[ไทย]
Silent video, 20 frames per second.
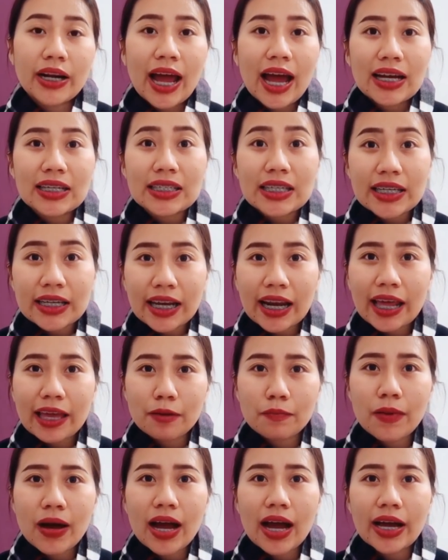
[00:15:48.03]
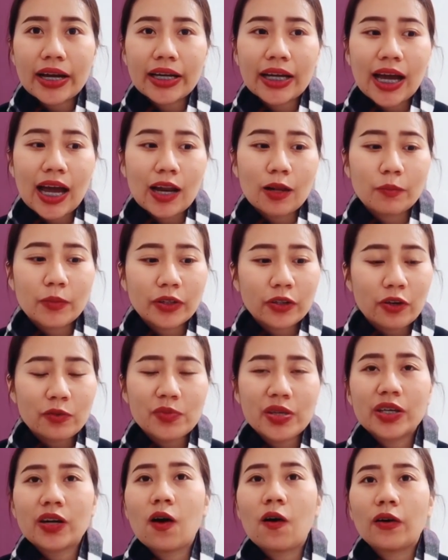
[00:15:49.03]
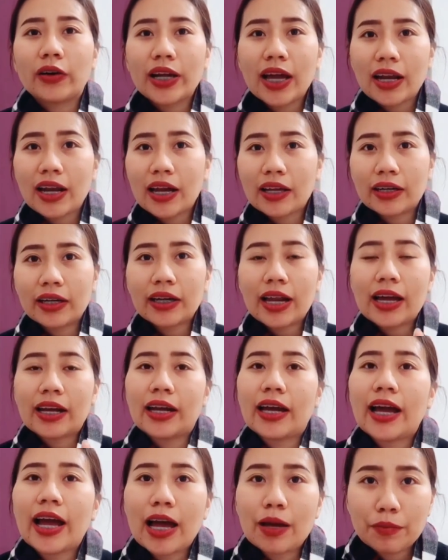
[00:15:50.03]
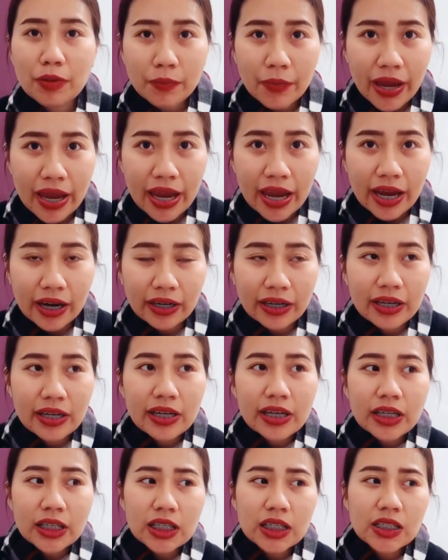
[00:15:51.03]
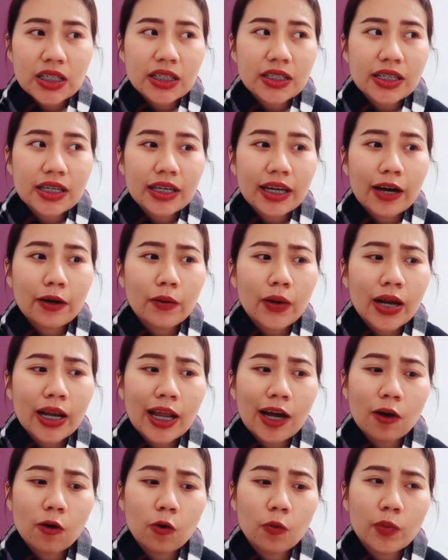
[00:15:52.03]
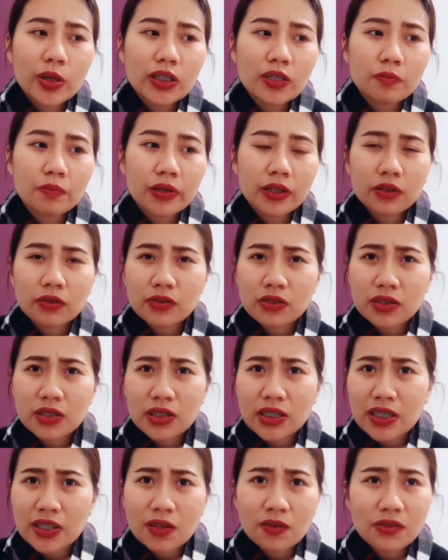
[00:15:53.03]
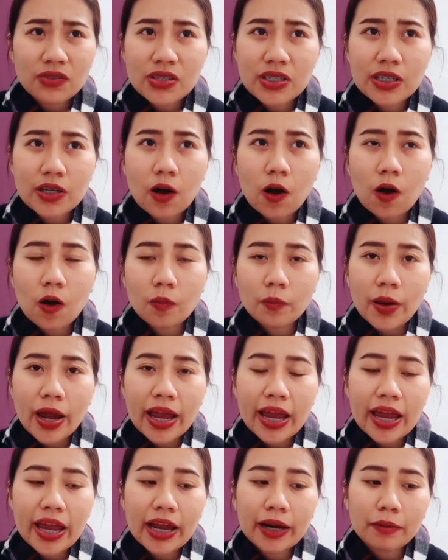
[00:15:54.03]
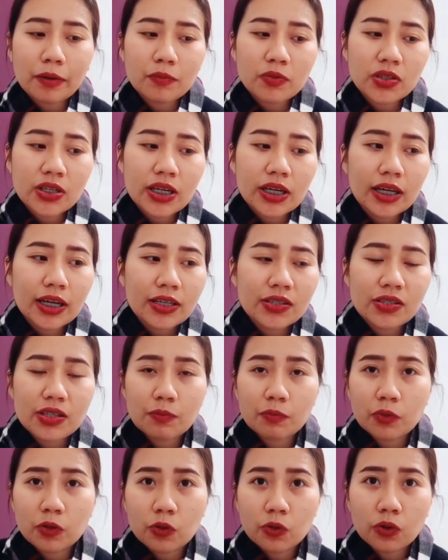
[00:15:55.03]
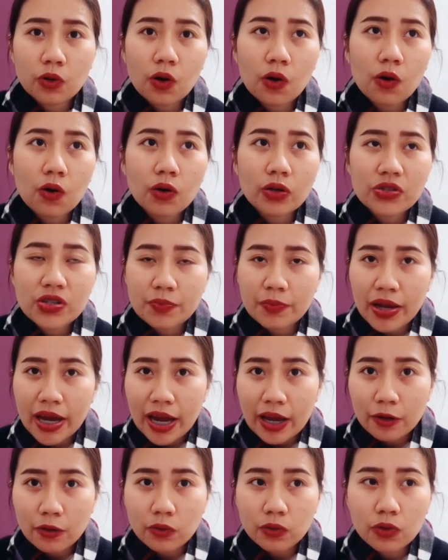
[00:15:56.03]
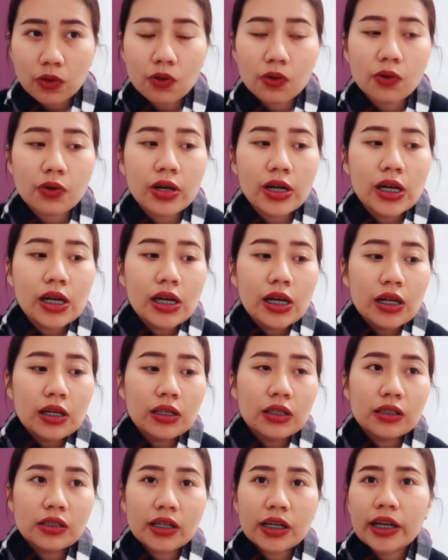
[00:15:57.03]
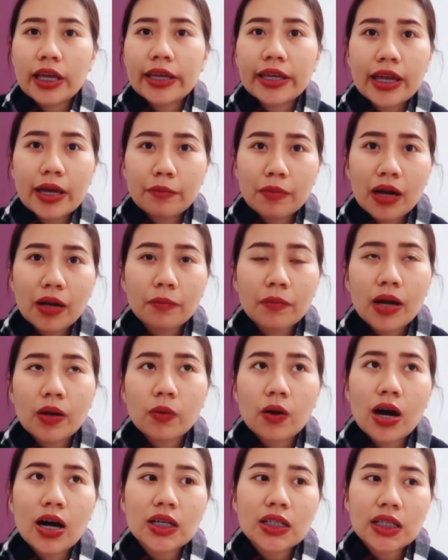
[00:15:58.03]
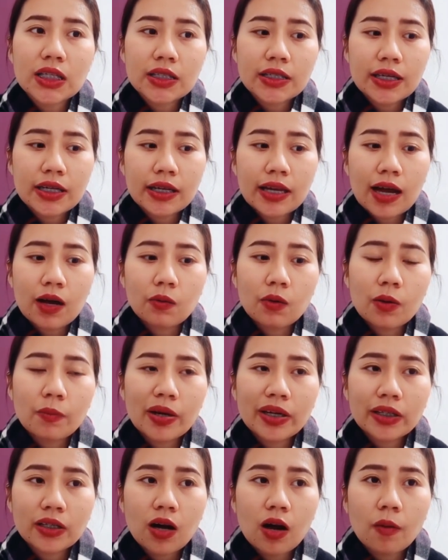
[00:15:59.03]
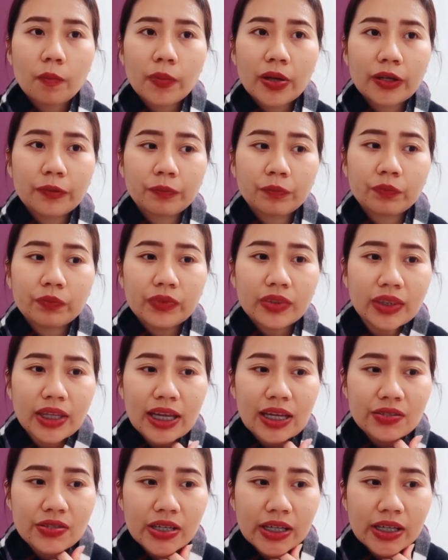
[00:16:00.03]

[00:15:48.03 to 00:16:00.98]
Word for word: ร้านที่ใกล้บ้านนะคะ แล้วมันก็มีของน่ารักน่ารักราคาไม่แพงคือจริงๆแล้วว่าเราไม่จำเป็นจะจะต้องซื้อของแพงแบบชิ้นละ10ยูโร 15ยูโร หรืออะไรเงี้ยมากมายเพราะเอาจริง ๆ แล้วว่ามันก็เป็นเท